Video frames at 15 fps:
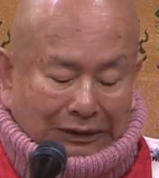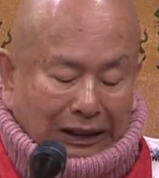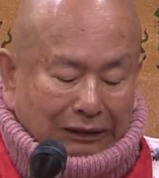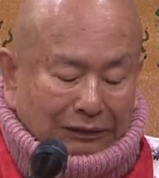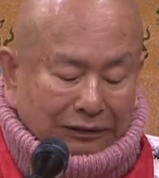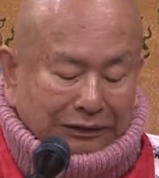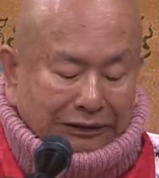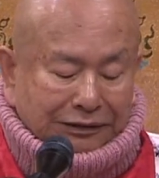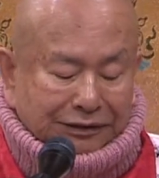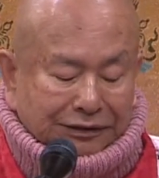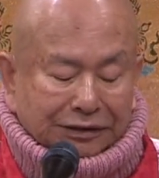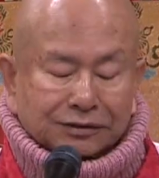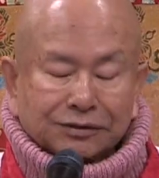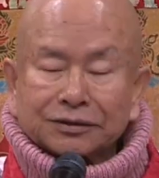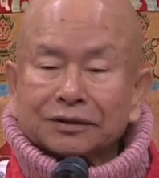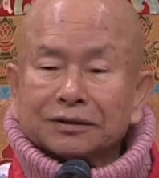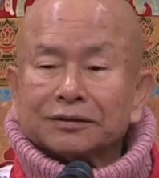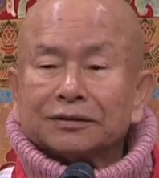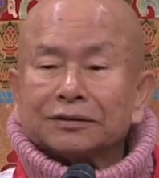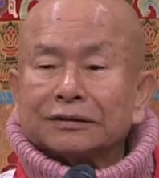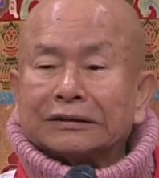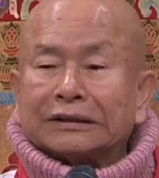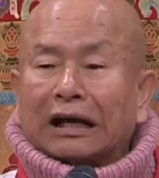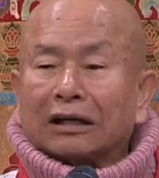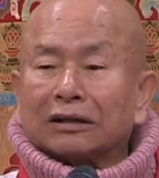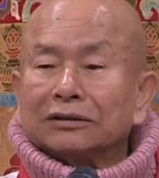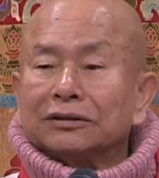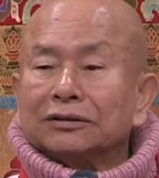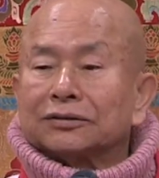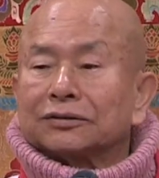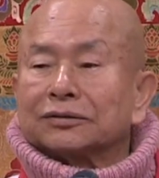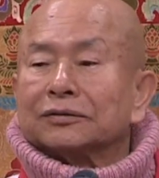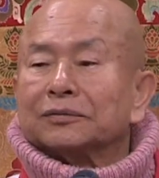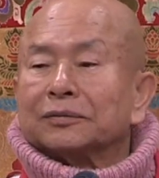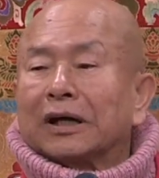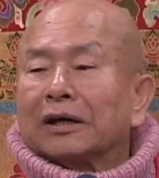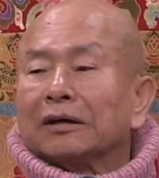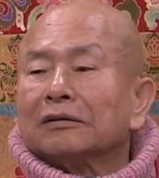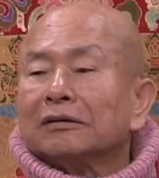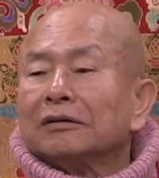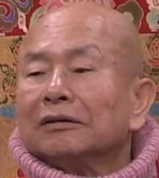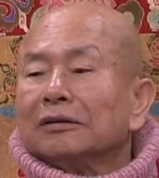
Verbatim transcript: 那你先生是牙医师吗？